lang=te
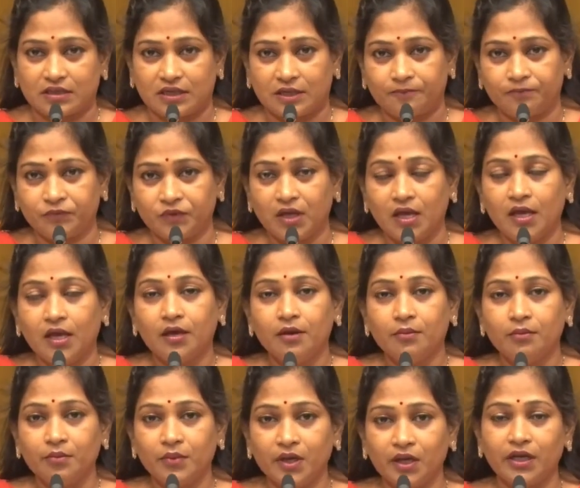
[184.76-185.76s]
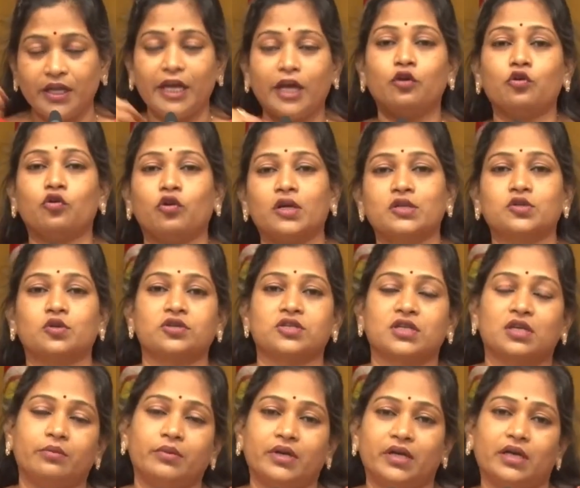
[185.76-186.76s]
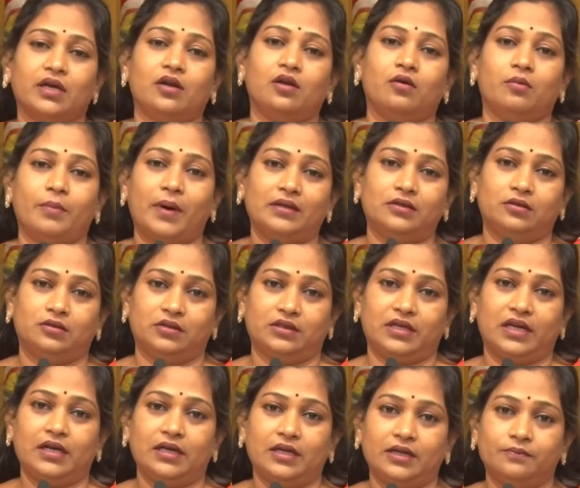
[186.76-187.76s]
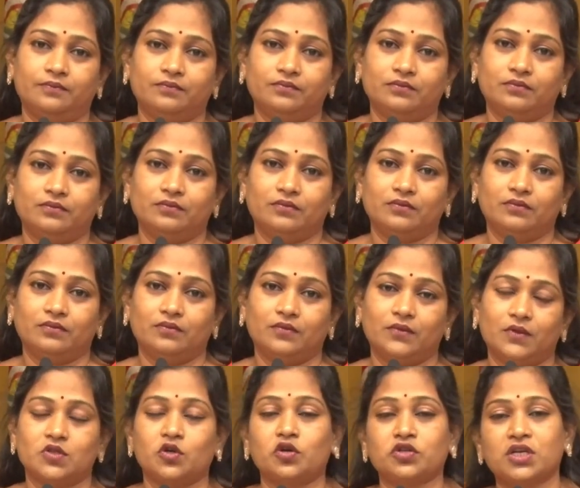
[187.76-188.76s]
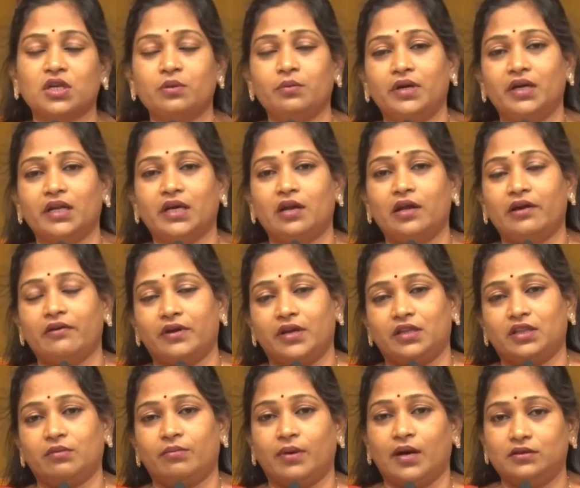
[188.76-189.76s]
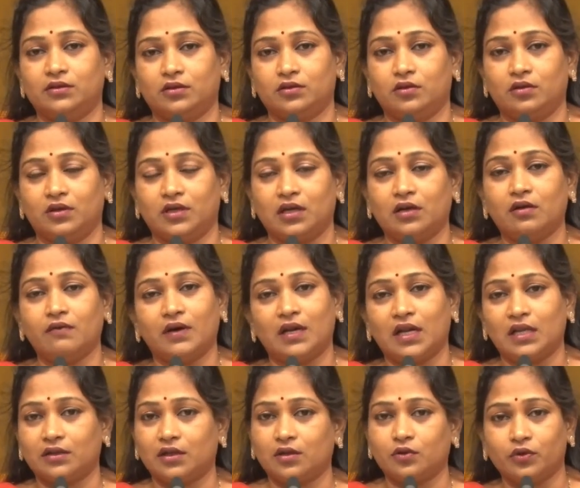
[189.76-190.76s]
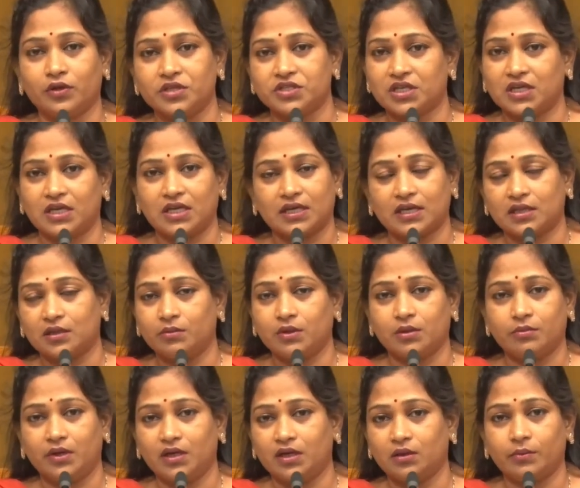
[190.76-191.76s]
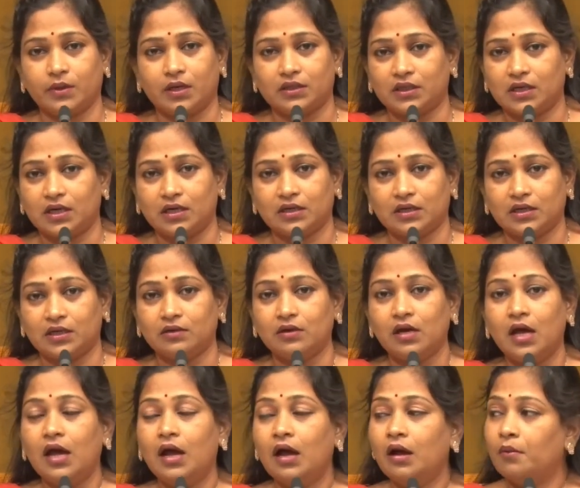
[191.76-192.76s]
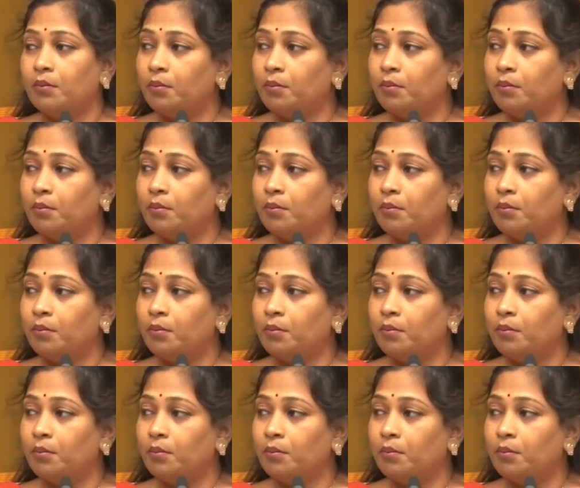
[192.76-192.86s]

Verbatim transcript: చేసిన మీ నేను కూడా సోషల్ మీడియాలో బాధితురాలనే సోషల్ మీడియాలో ఎవరైతే బాధితులు ఉన్నారో వాళ్ళందరి గురించి అయినా కదా మీరు మీటింగ్ పెడతానంటున్నారు